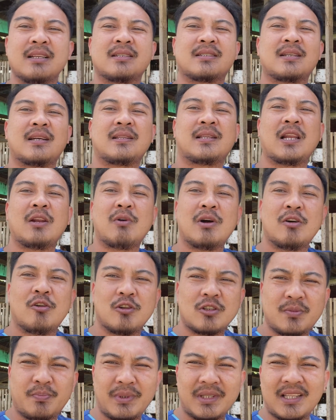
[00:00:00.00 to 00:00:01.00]
Sa dalawang
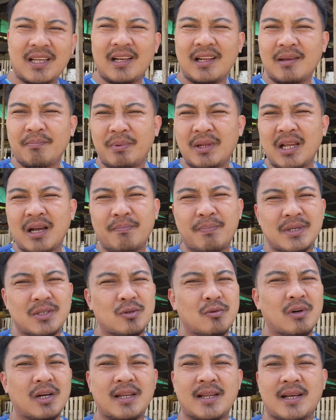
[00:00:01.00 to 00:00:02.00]
hospital na
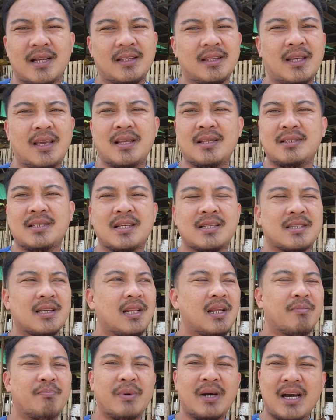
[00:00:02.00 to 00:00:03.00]
pinapasukan natin, dyan sa
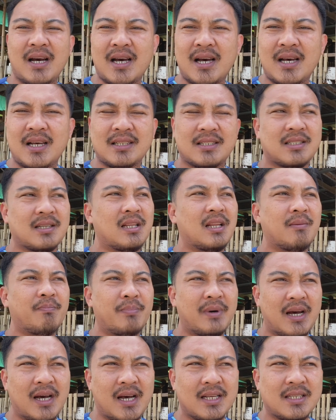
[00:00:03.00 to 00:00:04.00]
Lapas, sa
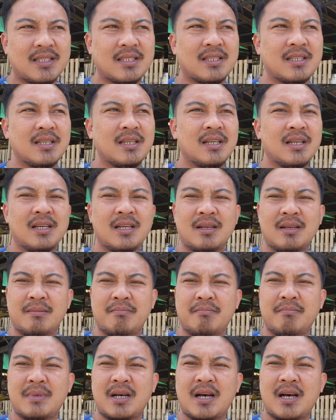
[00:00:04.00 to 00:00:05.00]
Lapas,
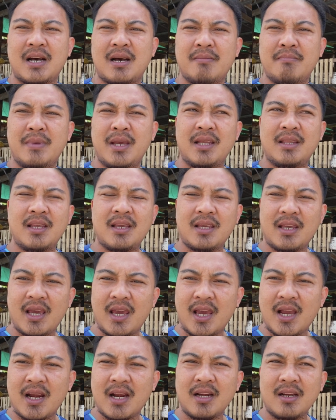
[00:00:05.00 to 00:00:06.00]
uh,
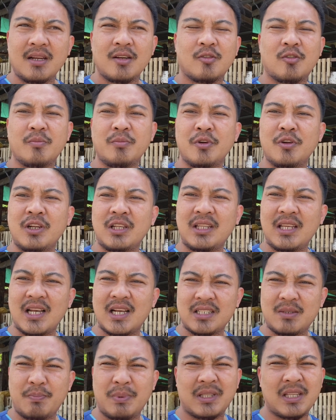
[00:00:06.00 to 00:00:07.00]
Medicare, Community
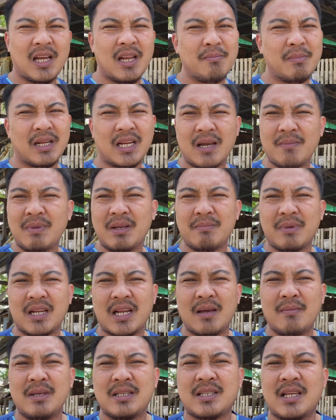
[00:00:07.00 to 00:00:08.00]
Hospital, maraming
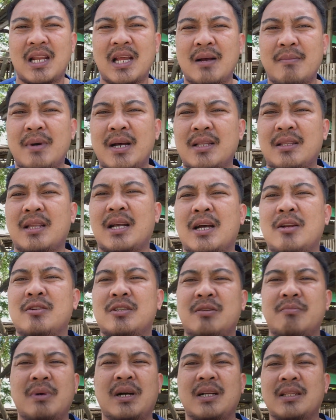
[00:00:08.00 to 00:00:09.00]
maraming salamat.
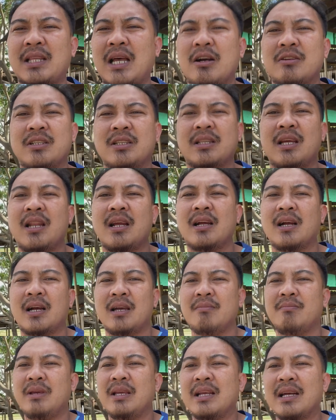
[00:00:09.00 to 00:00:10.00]
Halos yung mga tao dyan talagang
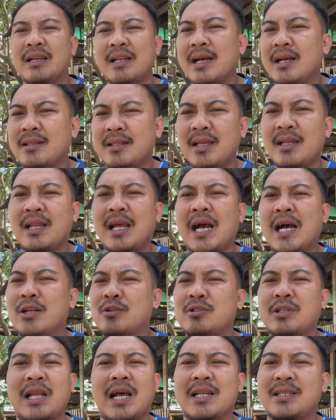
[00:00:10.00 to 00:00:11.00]
kaibigan natin,
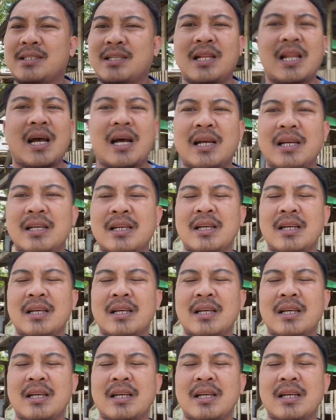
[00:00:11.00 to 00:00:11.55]
halos lahat sila.